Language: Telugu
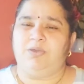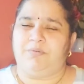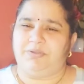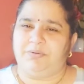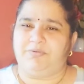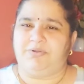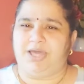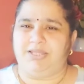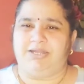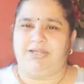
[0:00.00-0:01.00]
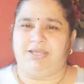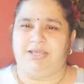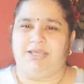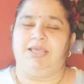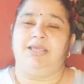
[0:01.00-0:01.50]
ఎవరెవరు ఉండాలి అంటే
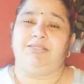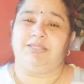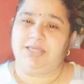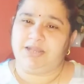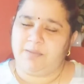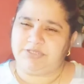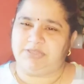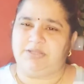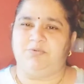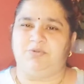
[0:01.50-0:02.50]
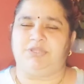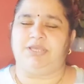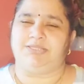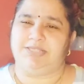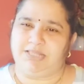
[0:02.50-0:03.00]
శ్రీరామచంద్రమూర్తి
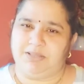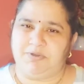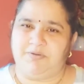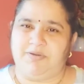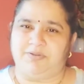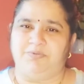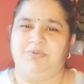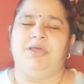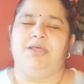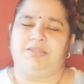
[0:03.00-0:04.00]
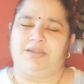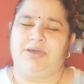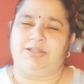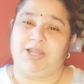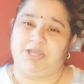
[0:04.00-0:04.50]
సీతమ్మవారు
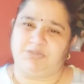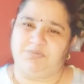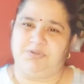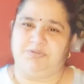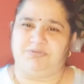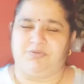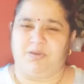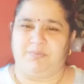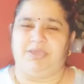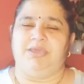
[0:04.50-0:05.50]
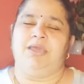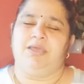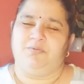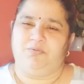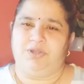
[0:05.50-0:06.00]
తర్వాత లక్ష్మణ స్వామి
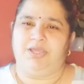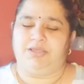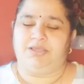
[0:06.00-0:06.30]
ఉండి